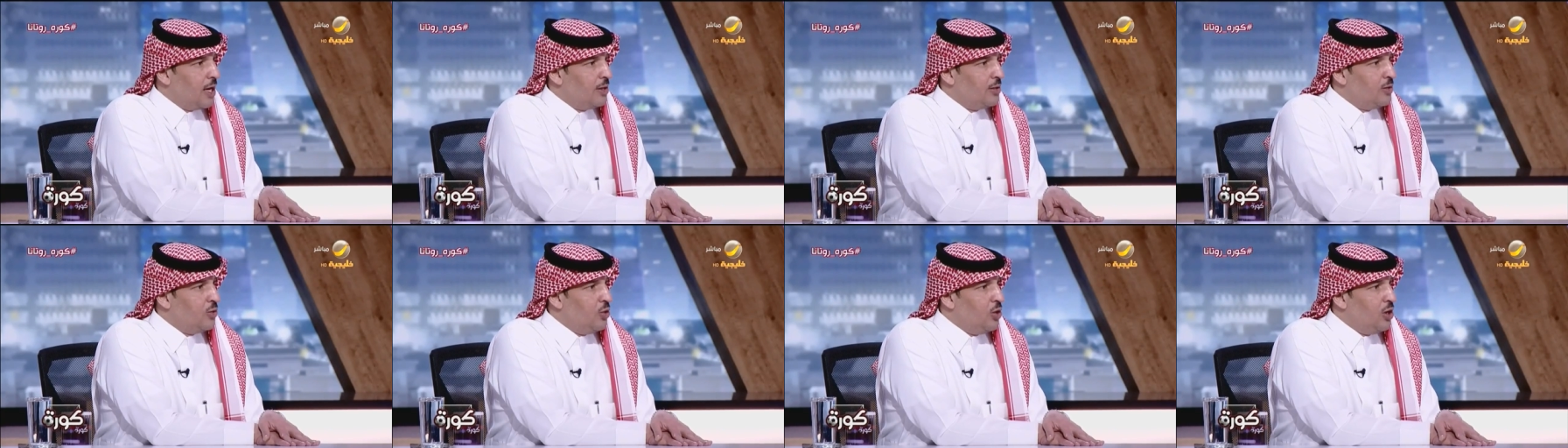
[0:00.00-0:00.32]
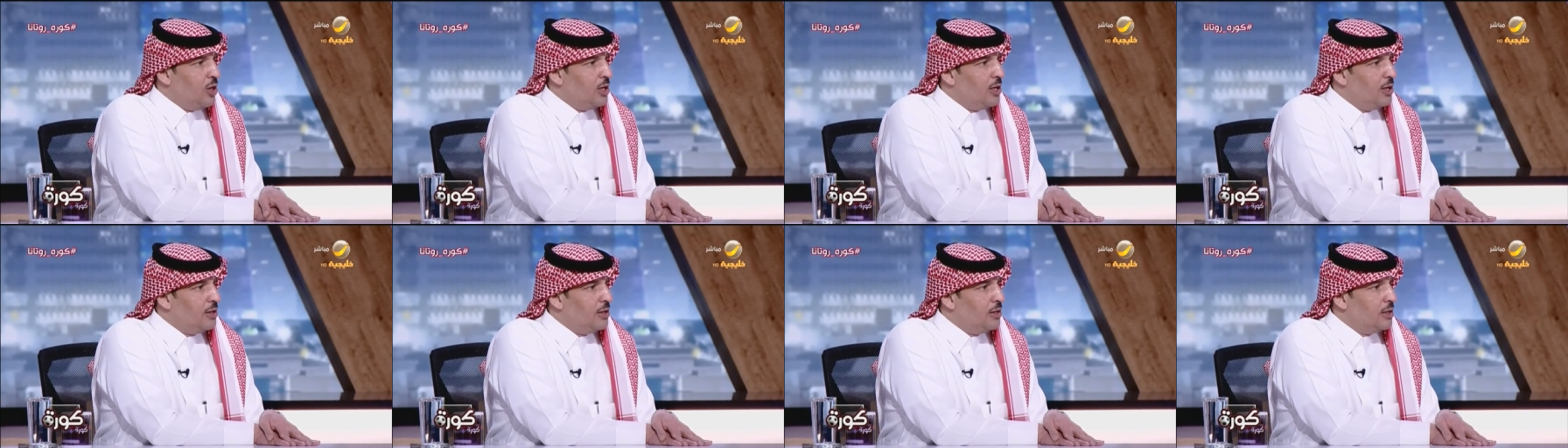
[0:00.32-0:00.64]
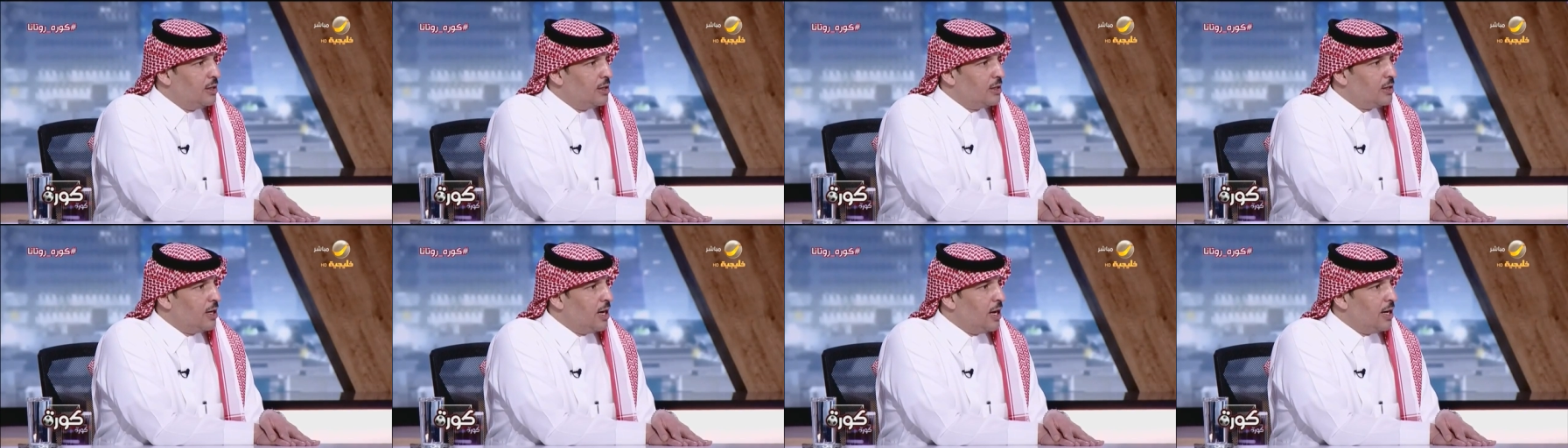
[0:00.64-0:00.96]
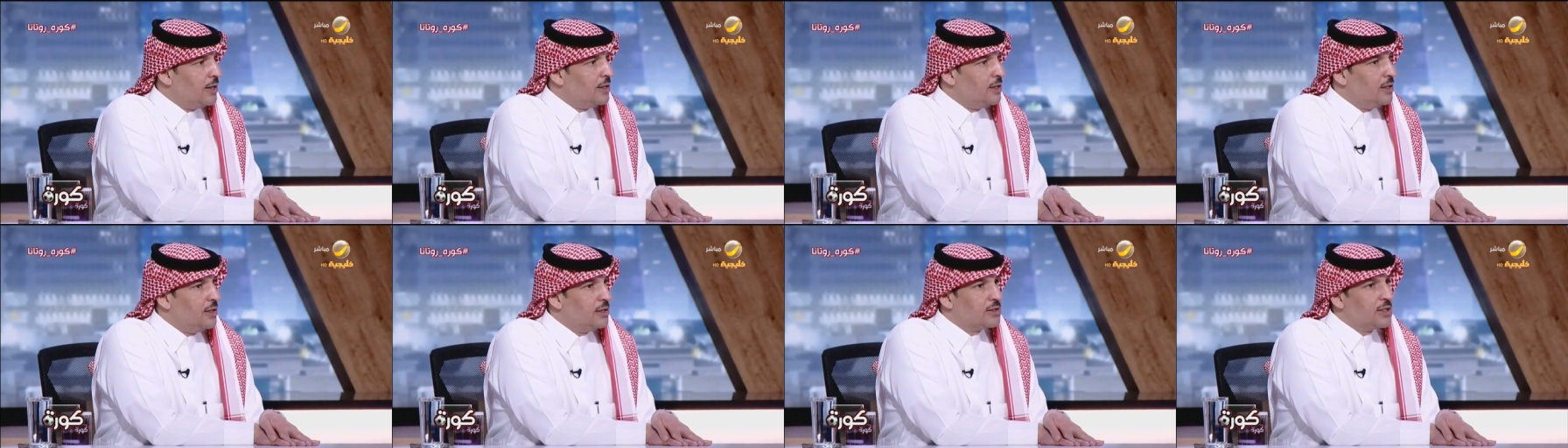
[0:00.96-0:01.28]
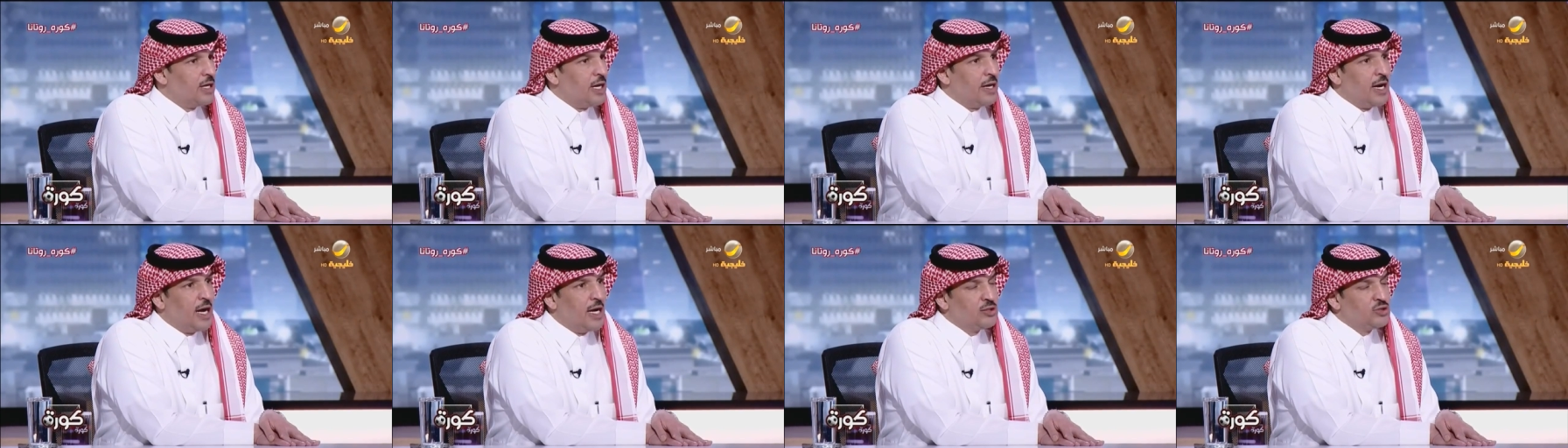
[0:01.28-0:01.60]
أن أعلن
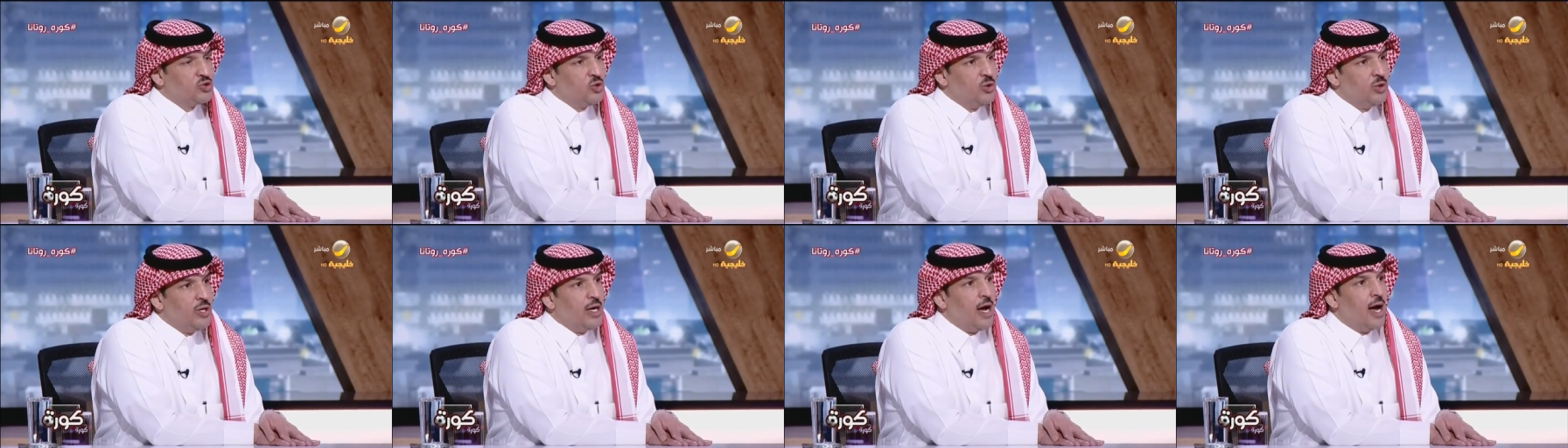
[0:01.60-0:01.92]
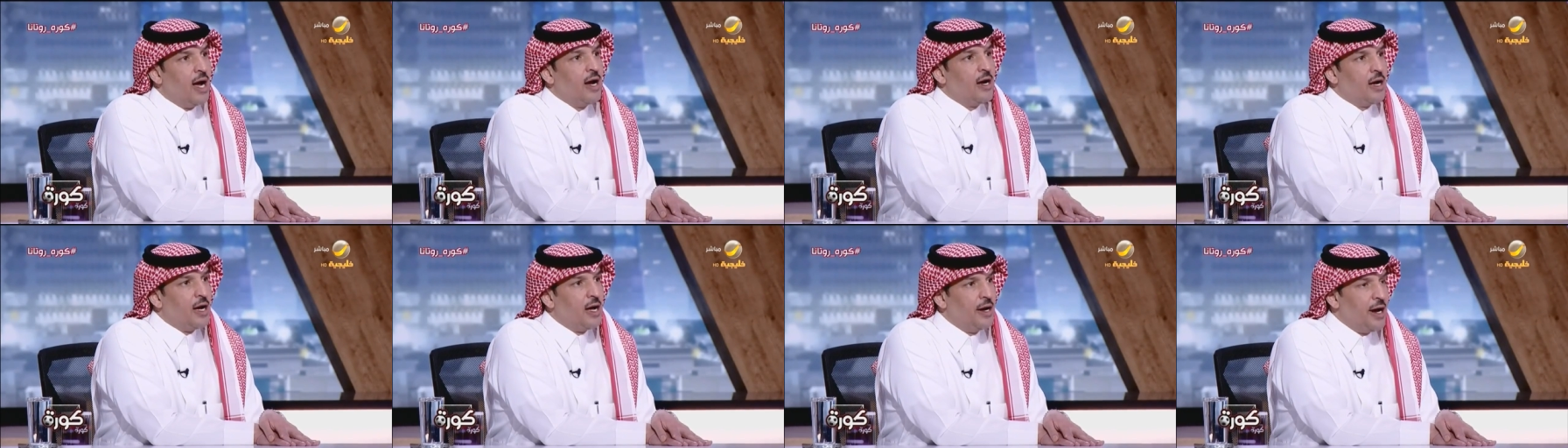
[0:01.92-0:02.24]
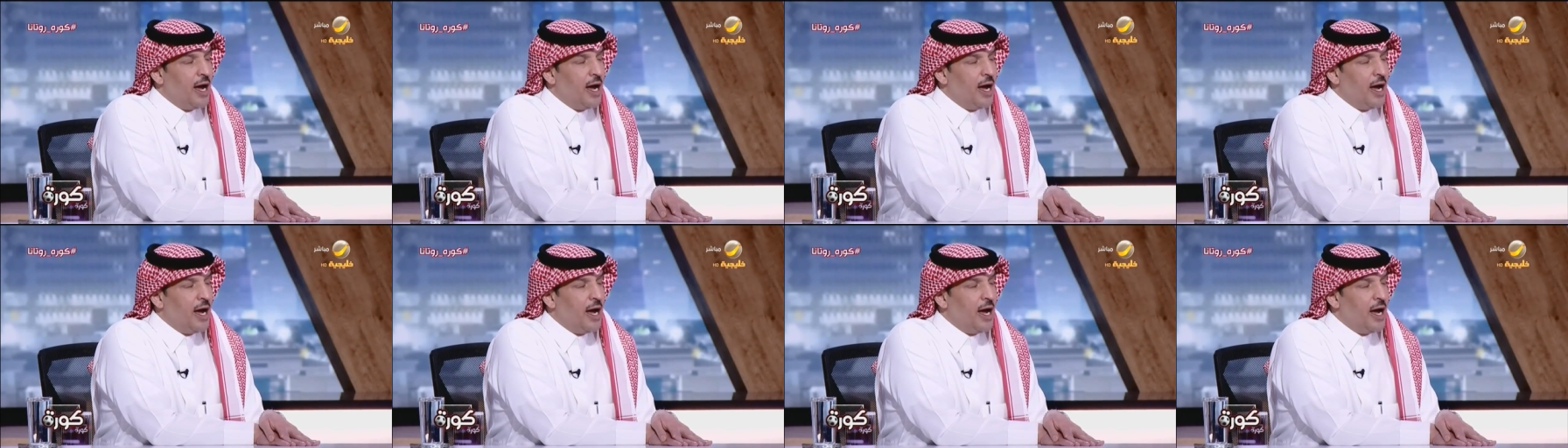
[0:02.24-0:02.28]
يعني تنازلي عن